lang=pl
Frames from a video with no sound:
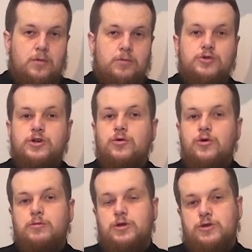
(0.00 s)

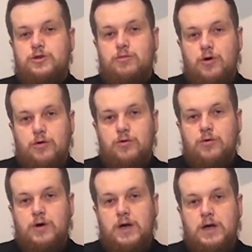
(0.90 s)
Podziękujmy dziś
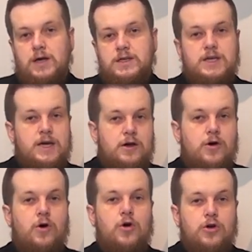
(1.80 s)
Bogu za
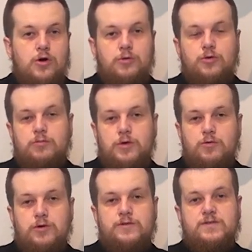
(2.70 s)
Jego ogromną
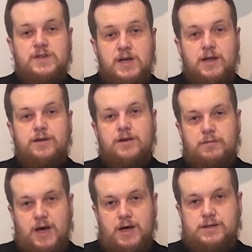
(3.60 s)
miłość
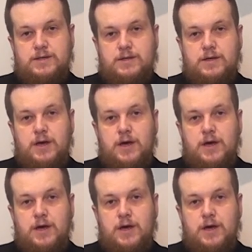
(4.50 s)
względem nas.